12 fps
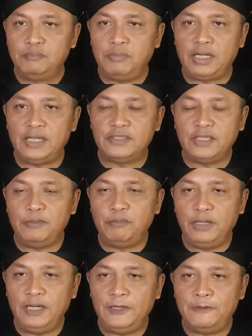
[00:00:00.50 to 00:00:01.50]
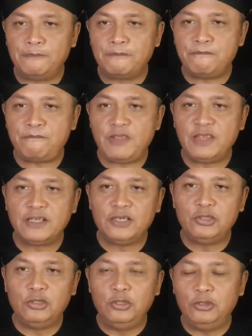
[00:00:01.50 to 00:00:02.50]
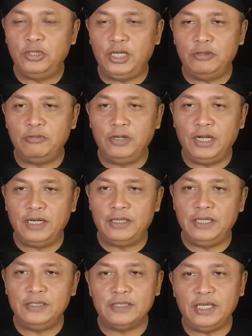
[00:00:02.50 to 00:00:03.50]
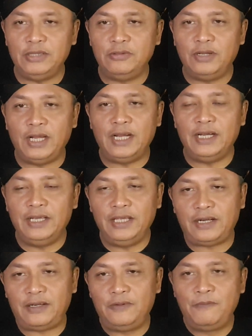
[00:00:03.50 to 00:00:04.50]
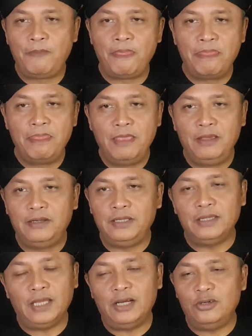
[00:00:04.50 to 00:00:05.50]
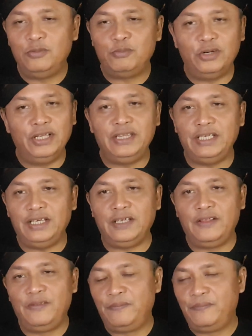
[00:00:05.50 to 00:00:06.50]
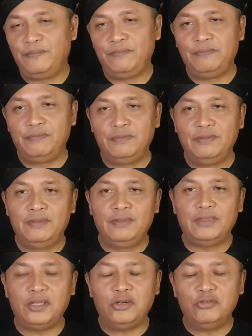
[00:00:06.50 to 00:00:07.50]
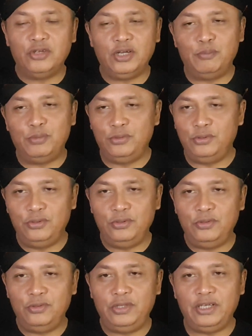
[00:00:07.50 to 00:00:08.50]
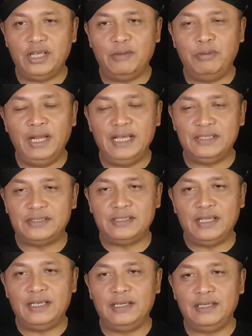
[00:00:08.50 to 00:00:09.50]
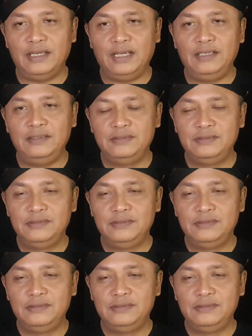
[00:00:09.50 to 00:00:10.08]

para sahabat, dulu undang-undang desa itu lahir di tahun politik. Tahun 2013 lah ya.